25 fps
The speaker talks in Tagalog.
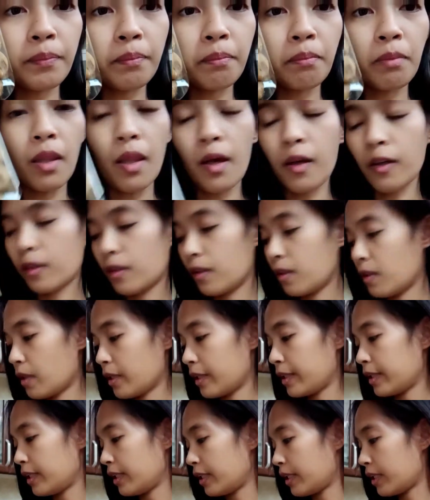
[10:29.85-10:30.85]
Black
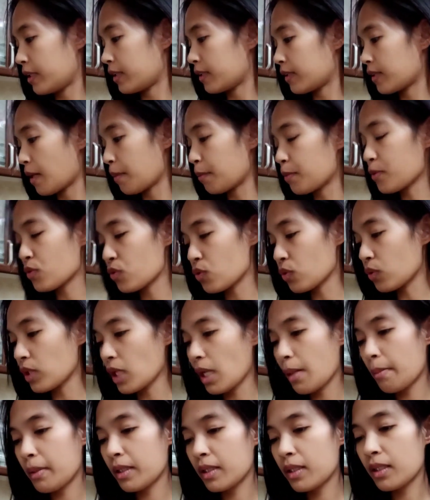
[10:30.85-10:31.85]
garlic. Tapos yung
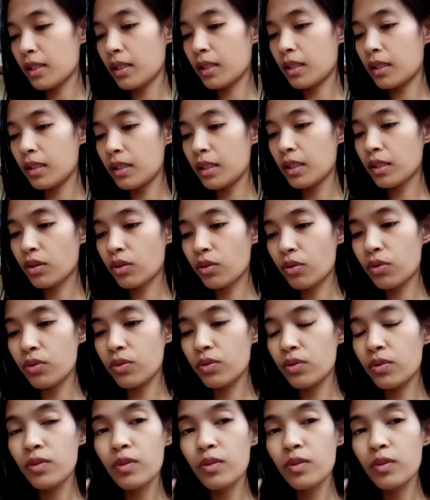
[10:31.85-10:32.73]
laman niya, ganito.